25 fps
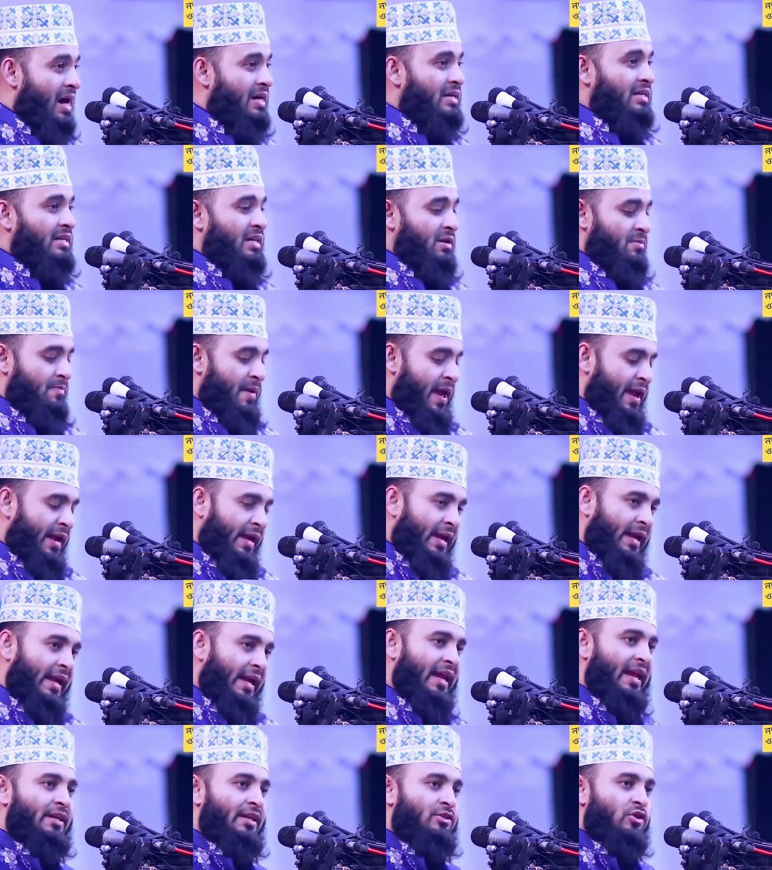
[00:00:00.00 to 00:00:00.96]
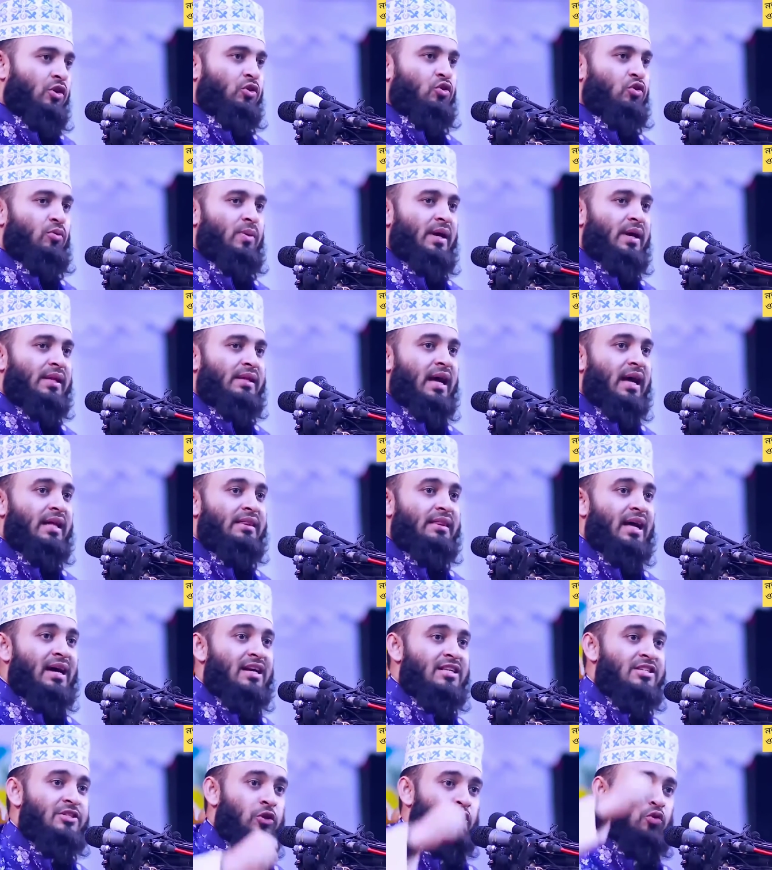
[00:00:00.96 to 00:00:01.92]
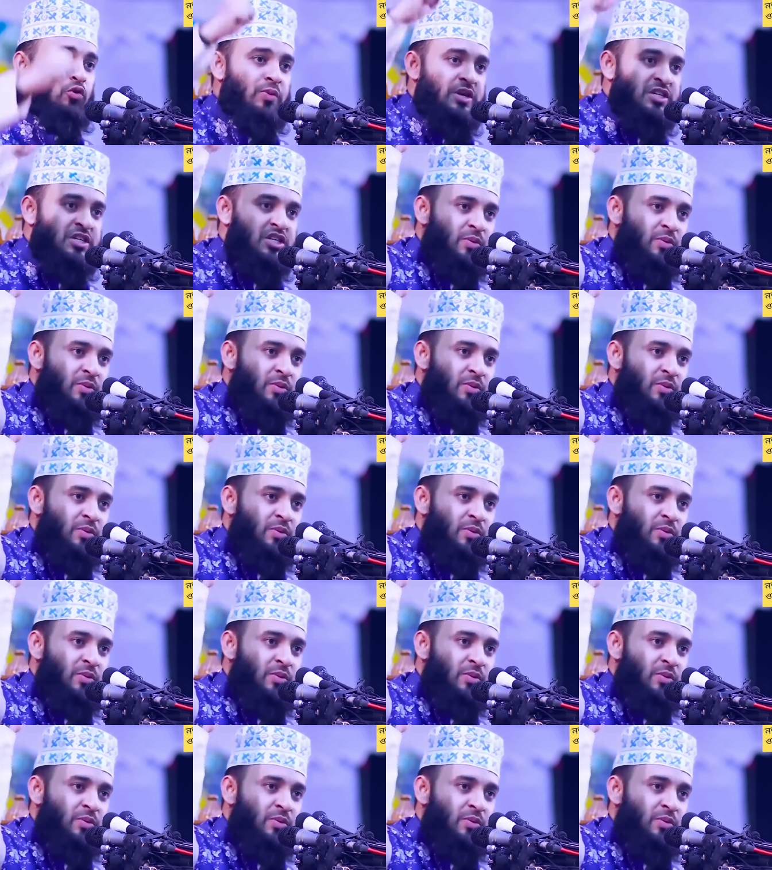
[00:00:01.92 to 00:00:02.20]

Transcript: হাড্ডি ভেঙে গেলে যত ব্যথা তার চেয়েও